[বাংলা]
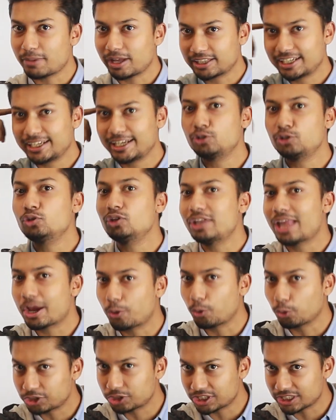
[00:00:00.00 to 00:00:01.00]
মাথাটাকে একটু ক্লিয়ার
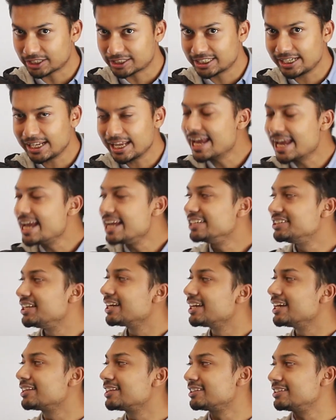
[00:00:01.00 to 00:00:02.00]
করতে যাচ্ছেন
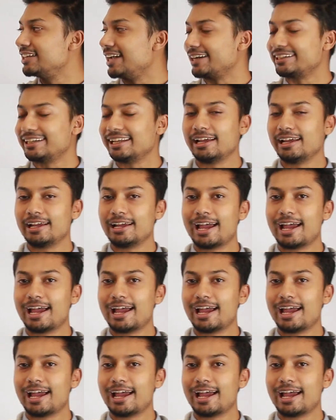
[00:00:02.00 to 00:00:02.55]
সেক্ষেত্রে একটা